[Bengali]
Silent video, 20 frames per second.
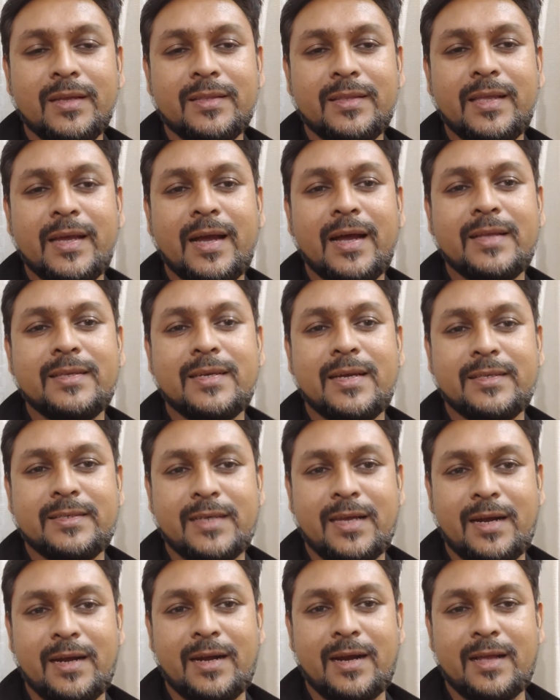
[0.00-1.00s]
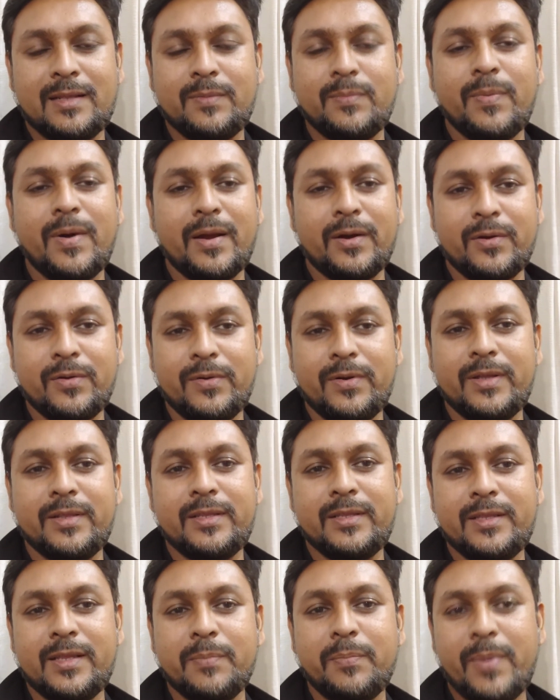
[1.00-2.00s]
দেখা যায় সারা রাত পার করে
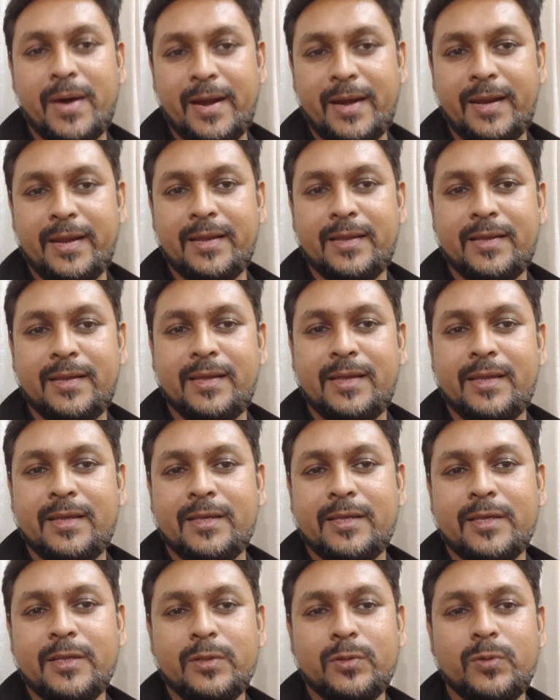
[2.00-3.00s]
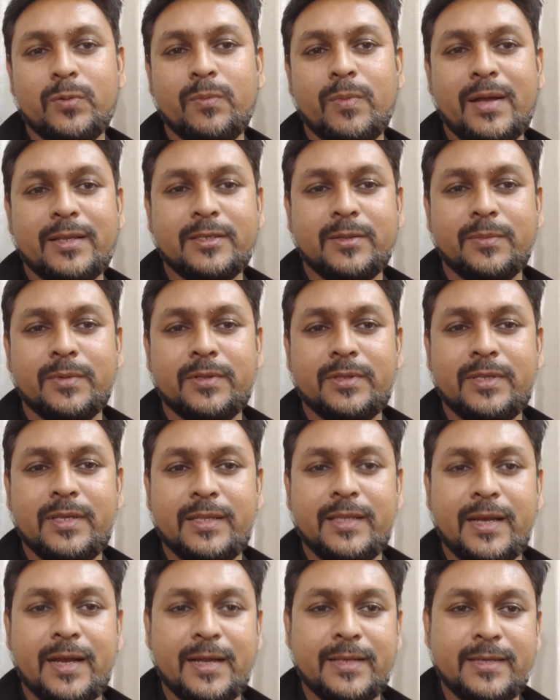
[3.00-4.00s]
দিতে পারে কিন্তু মাঝে মধ্যে
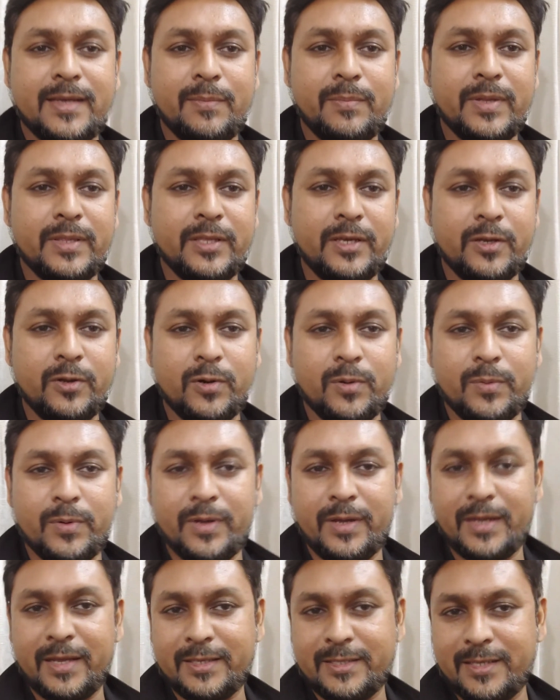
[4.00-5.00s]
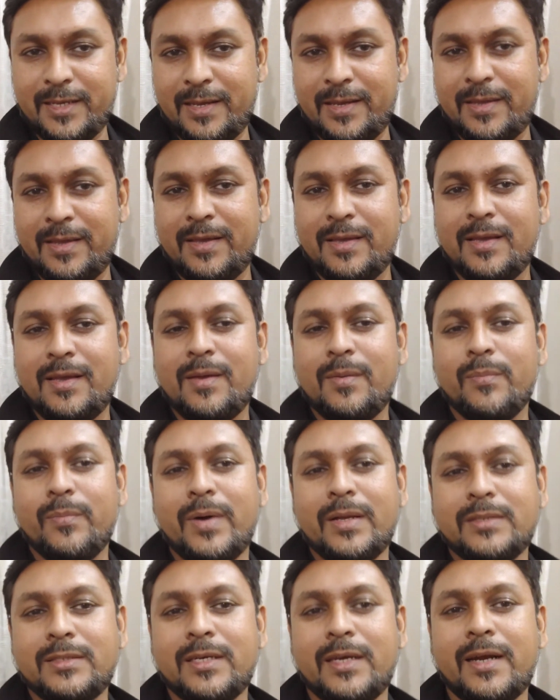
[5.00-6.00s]
দেখা যায় ব্যতিক্রম হয়ে গেছে
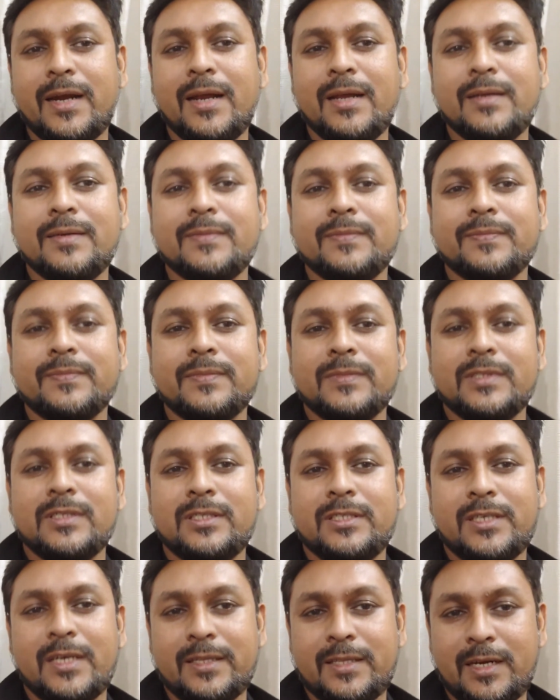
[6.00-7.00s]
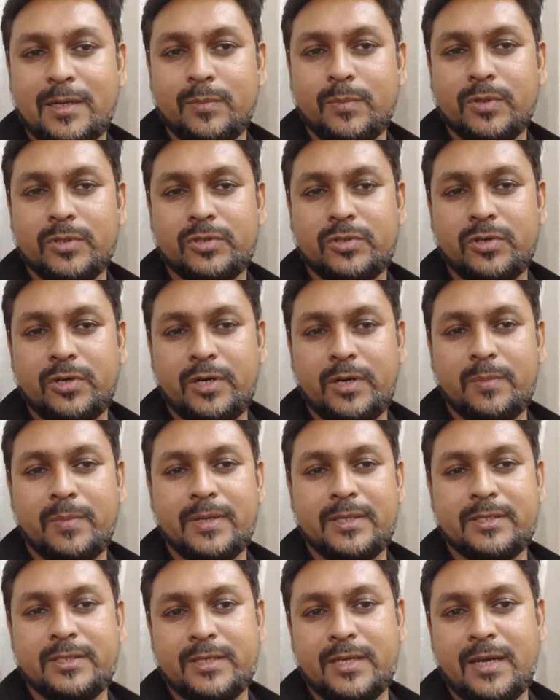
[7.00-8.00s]
বাচ্চারা সাত আট বছরের
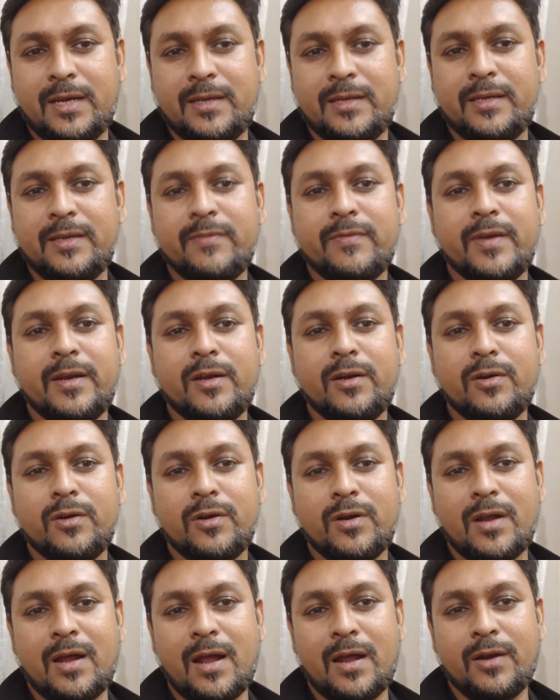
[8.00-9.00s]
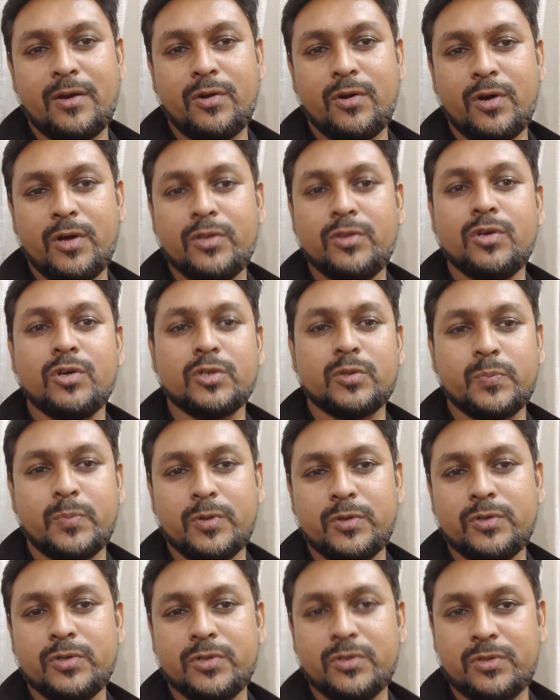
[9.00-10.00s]
বাচ্চা ইভেন আর নয় দশ
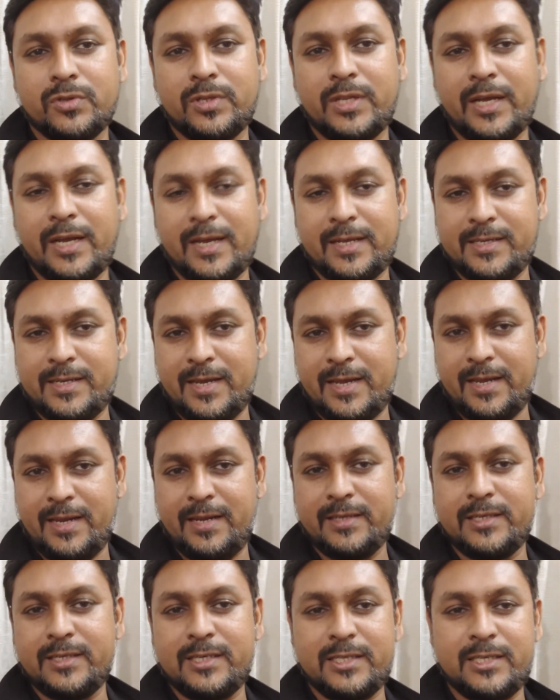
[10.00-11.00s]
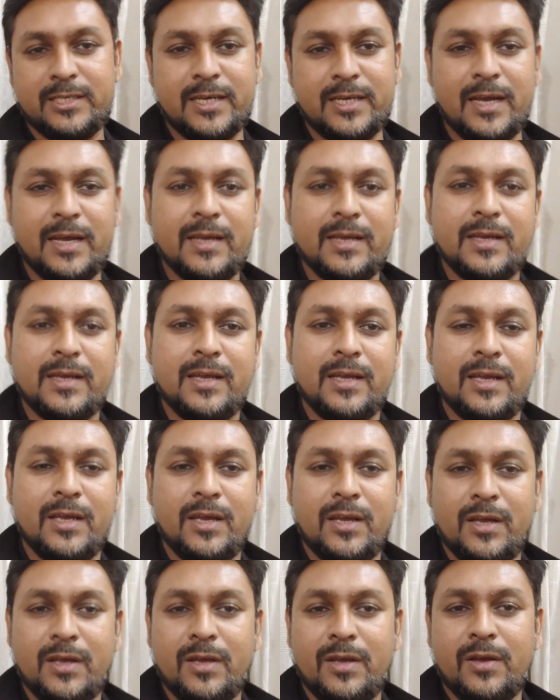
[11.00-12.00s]
পর্যন্ত দেখা যায় এই জিনিসটা
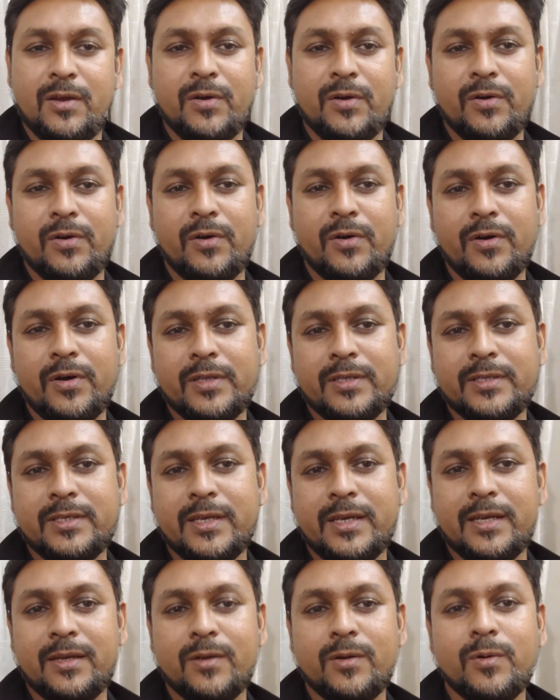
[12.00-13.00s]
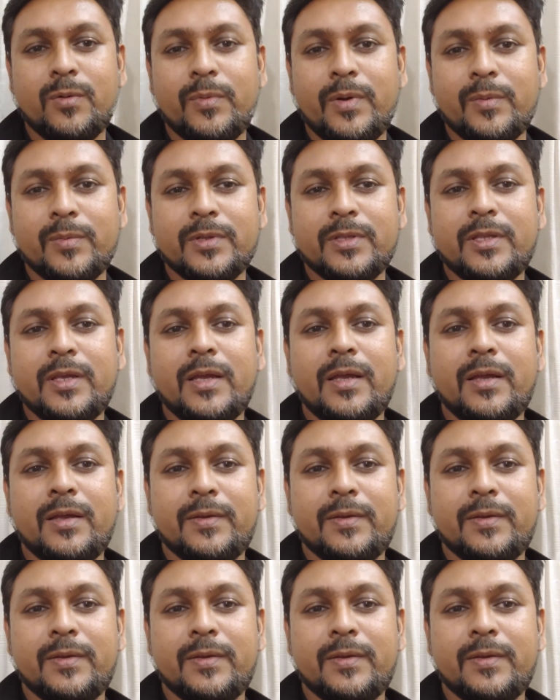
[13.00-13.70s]
হয় যে ঘুমের মধ্যে